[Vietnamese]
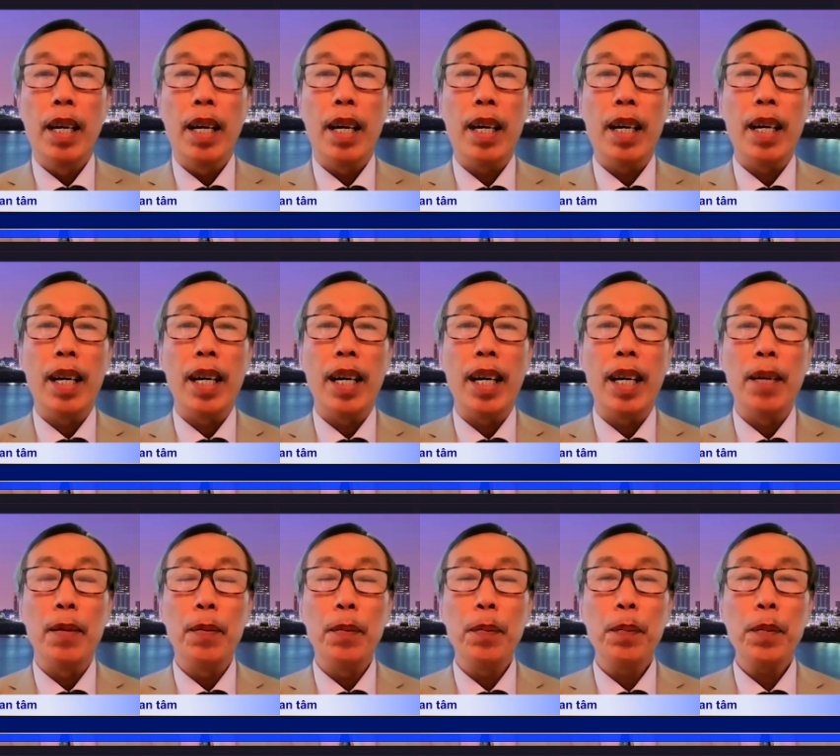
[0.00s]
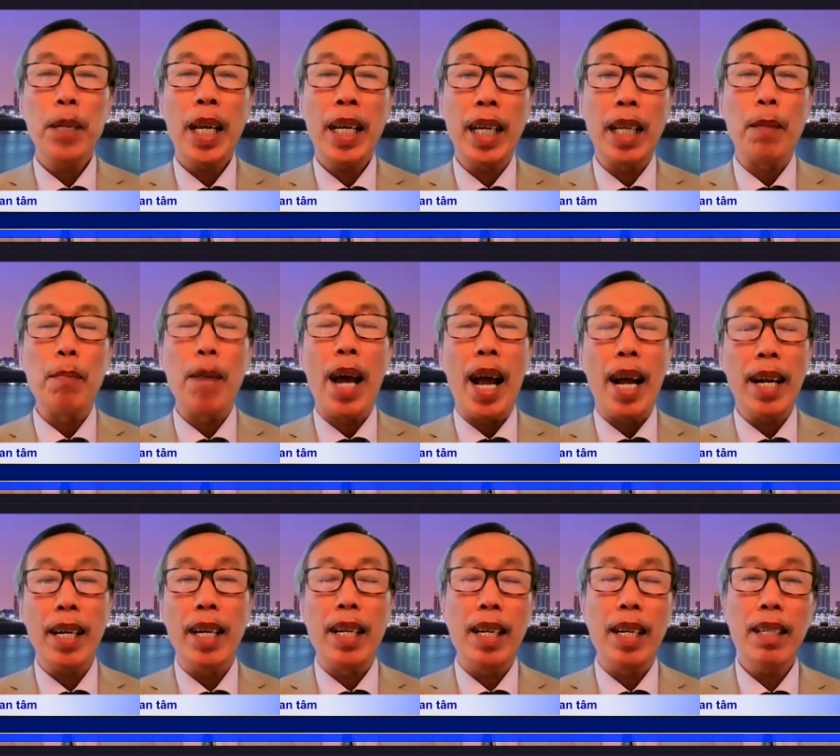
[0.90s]
à, cái kịch
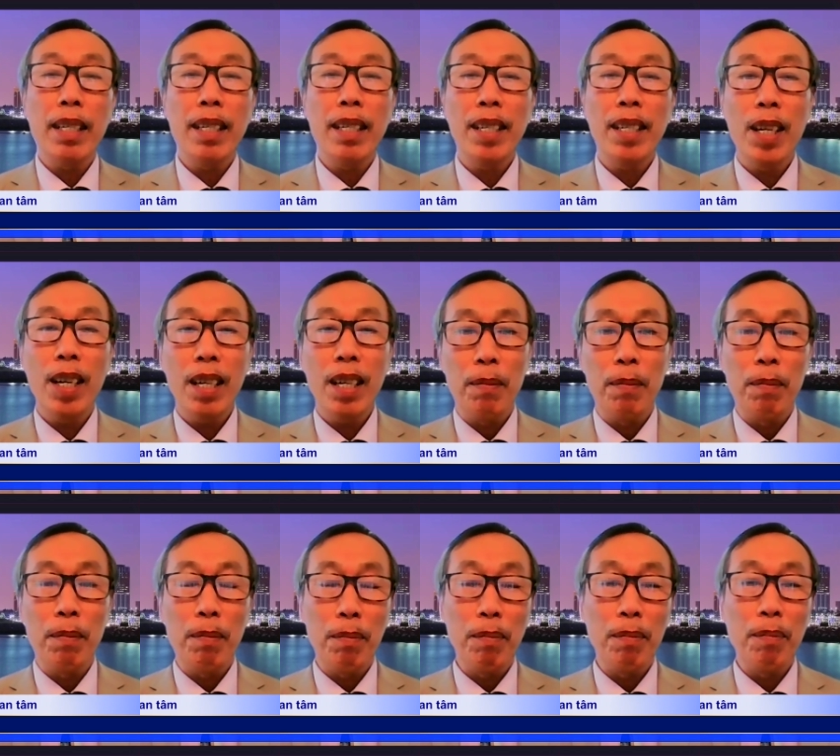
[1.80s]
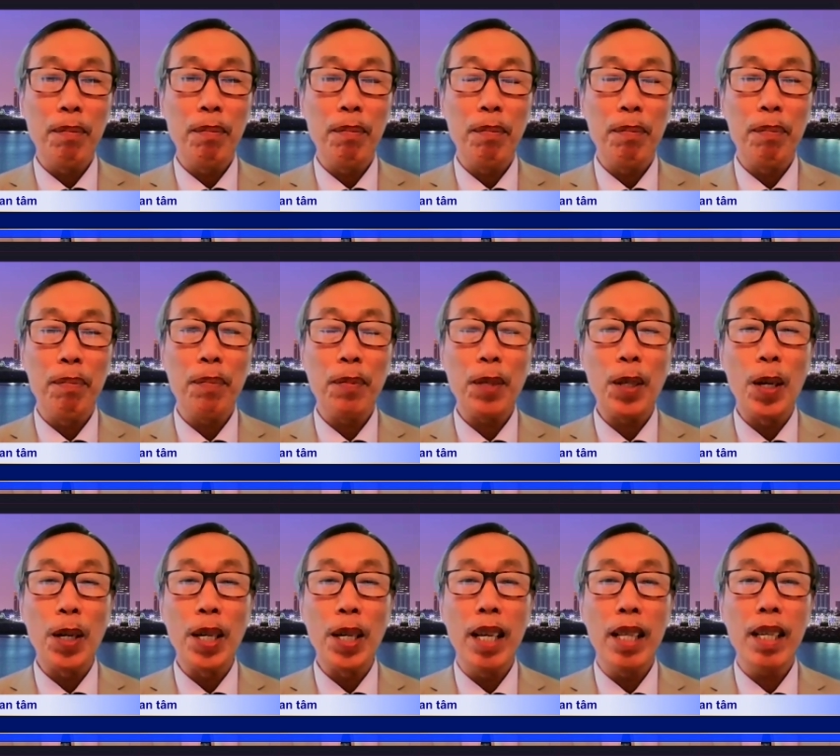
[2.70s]
bản này đó nó
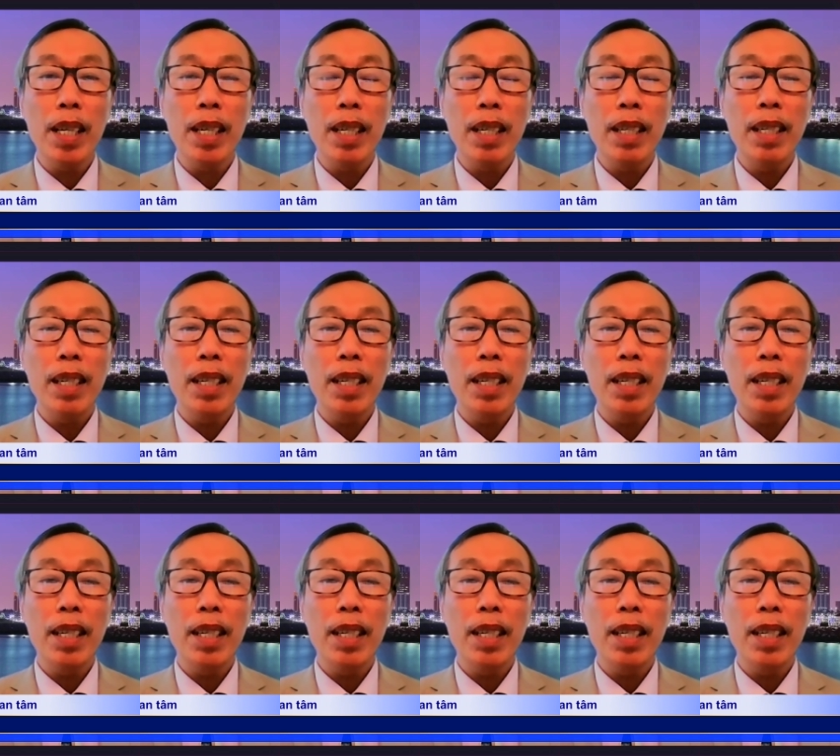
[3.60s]
cho nên đó